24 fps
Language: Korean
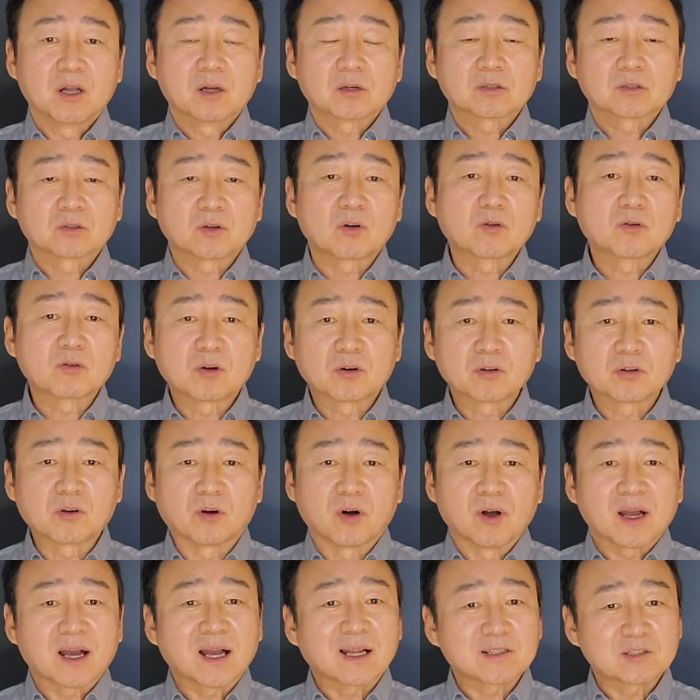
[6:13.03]
그런
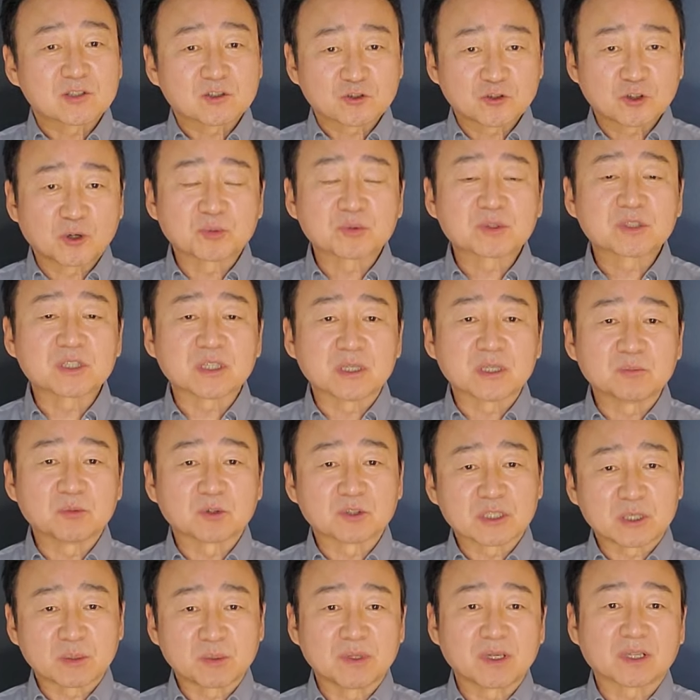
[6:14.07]
걸로 할 수 없이 뭐
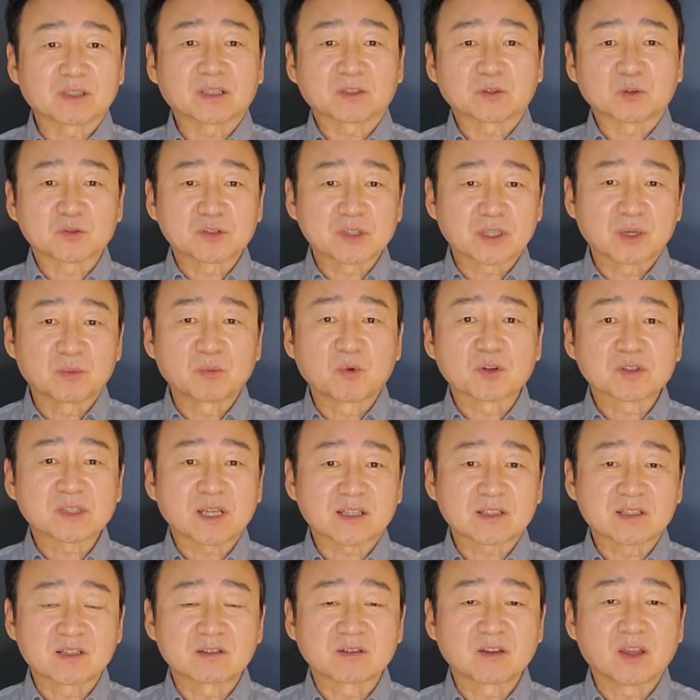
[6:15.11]
집이나 자동차나 뭘
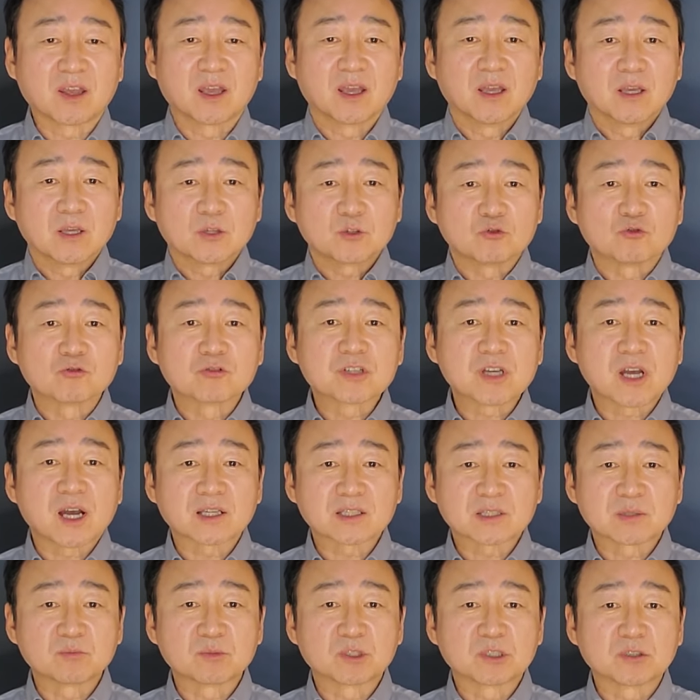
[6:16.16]
사실 때
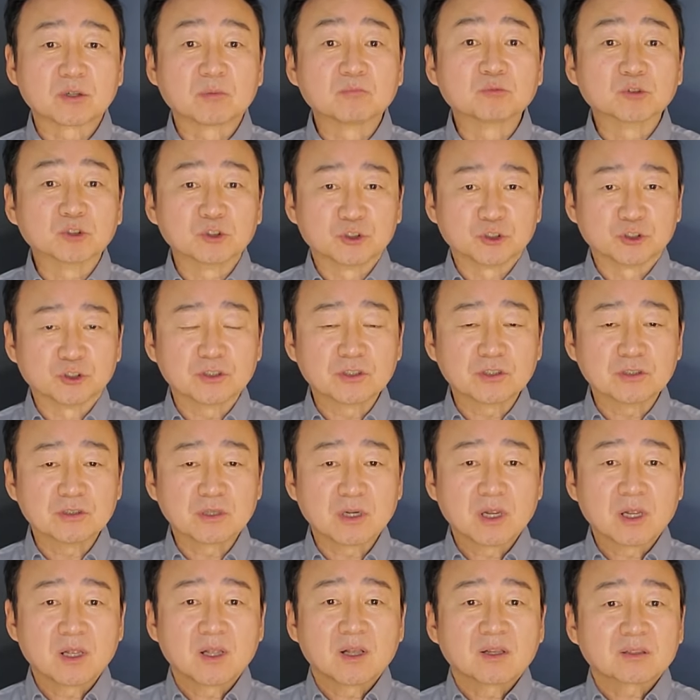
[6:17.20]
융자하신 그런 분들
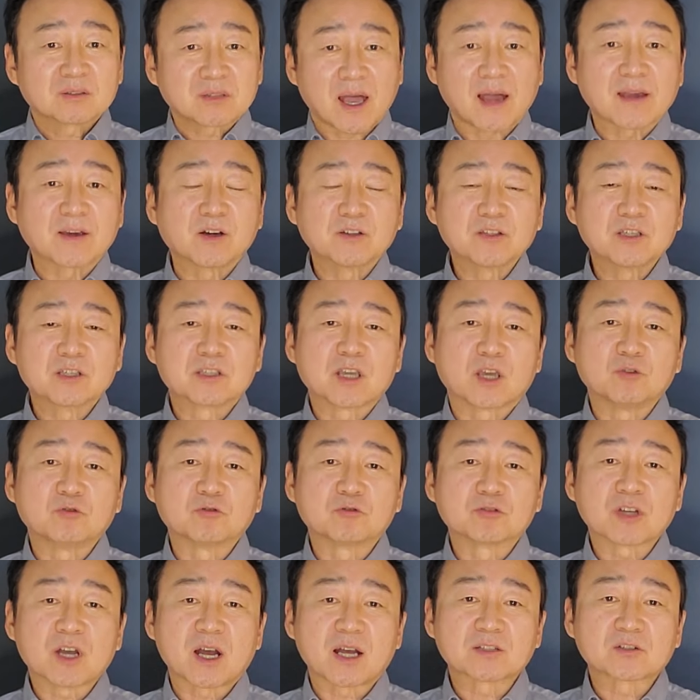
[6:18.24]
당연히
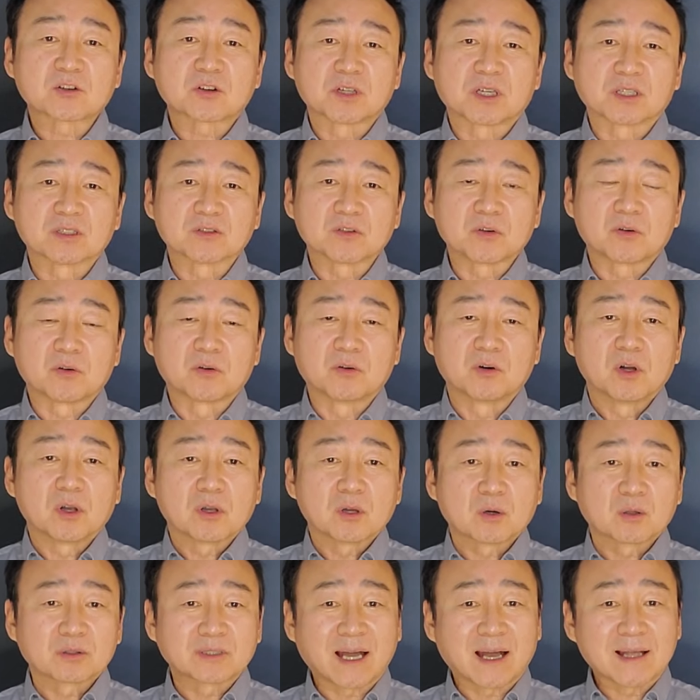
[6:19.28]
재융자 하셔야죠.
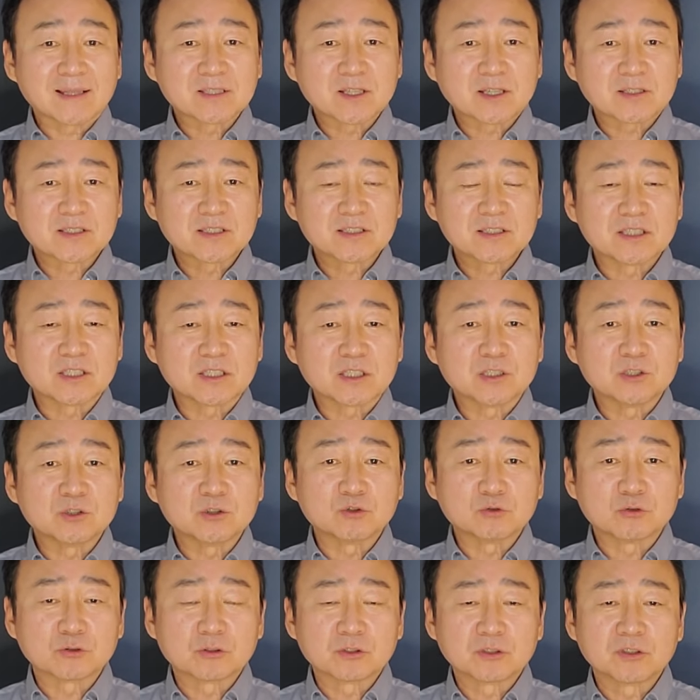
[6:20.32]
그 낮아진
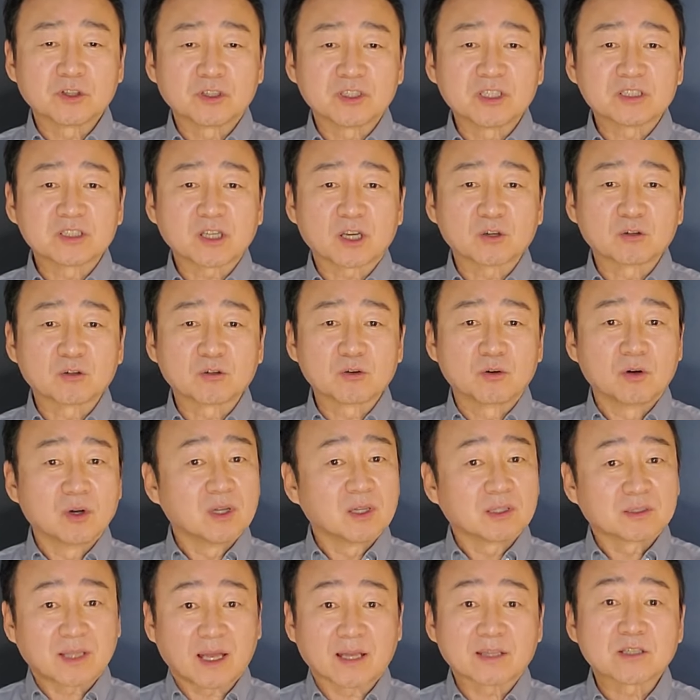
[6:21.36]
이, 그 이자율로
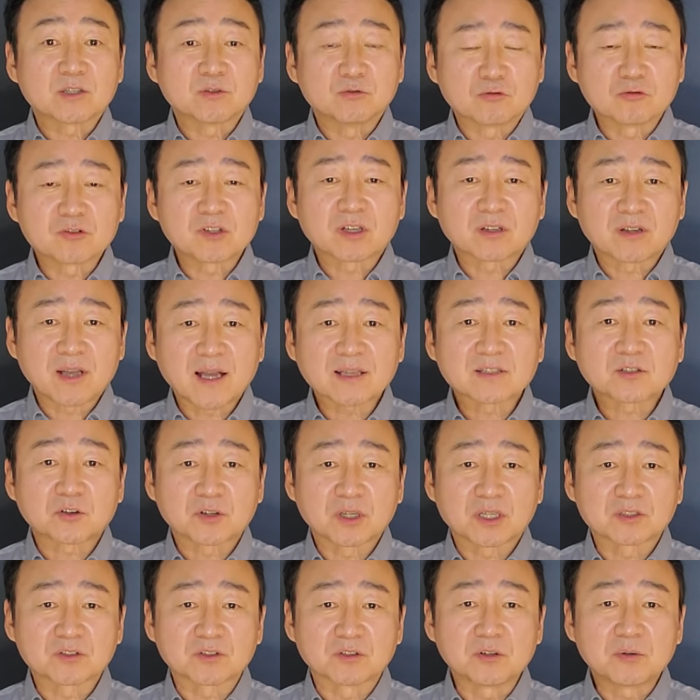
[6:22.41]
다시 융자를
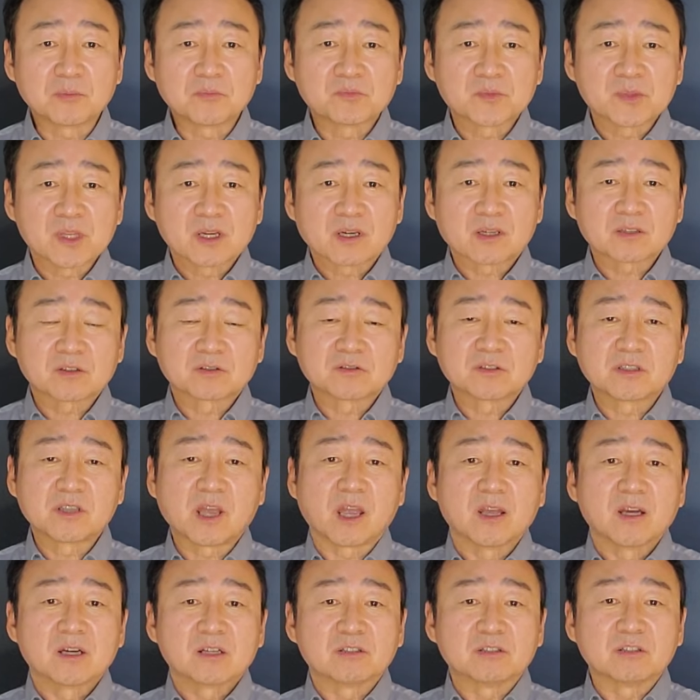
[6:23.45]
하셔야죠. 그래서
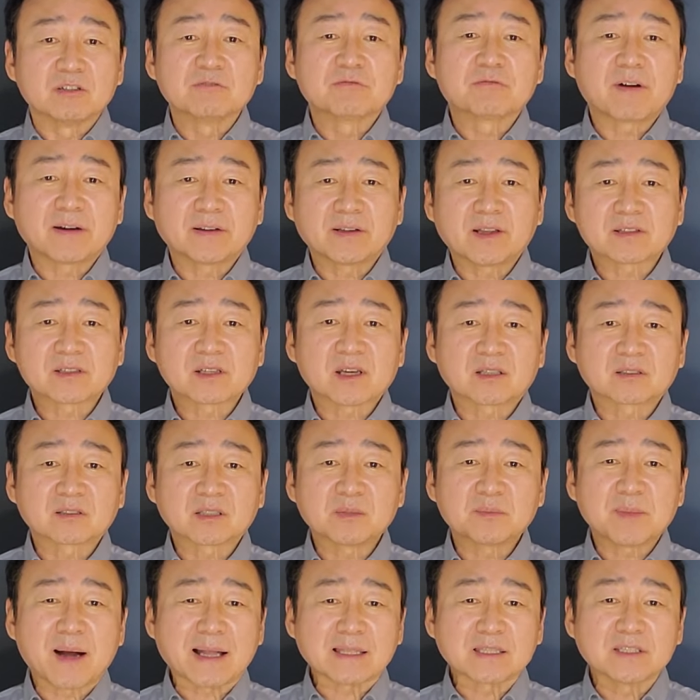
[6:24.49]
이제 리파이낸싱 같은
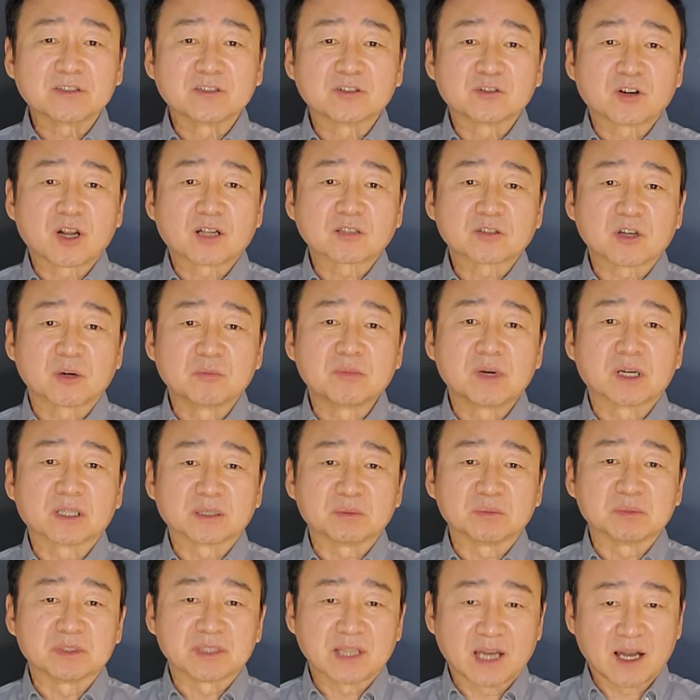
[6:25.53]
게 많이 늘어날
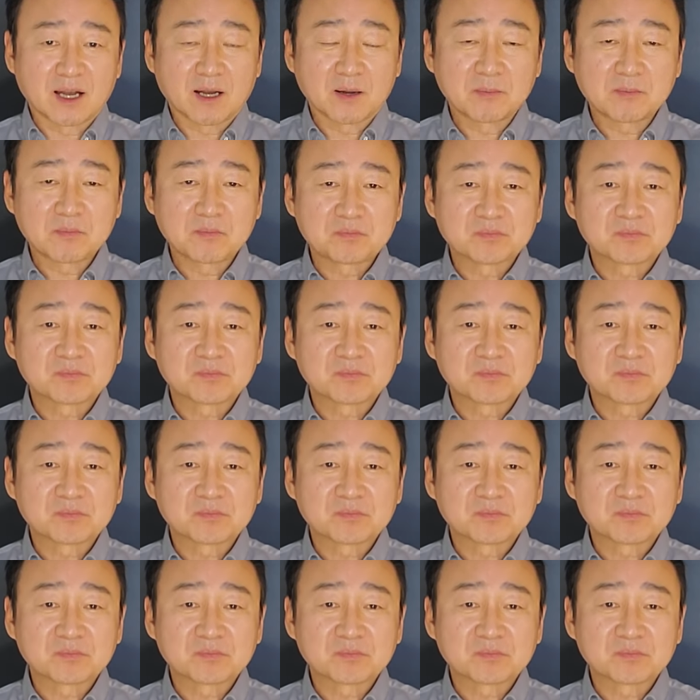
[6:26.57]
전망입니다.